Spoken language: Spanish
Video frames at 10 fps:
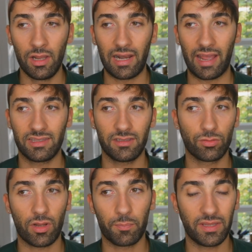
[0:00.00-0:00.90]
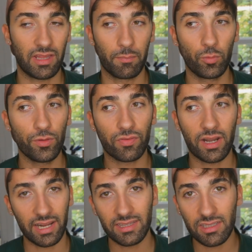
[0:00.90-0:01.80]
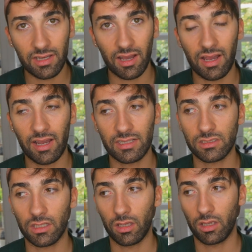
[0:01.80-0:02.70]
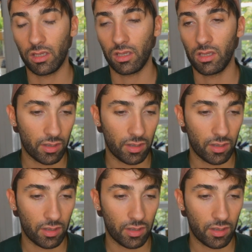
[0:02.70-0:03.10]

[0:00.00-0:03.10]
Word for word: La gente tiene unas vidas muy frenéticas, eh,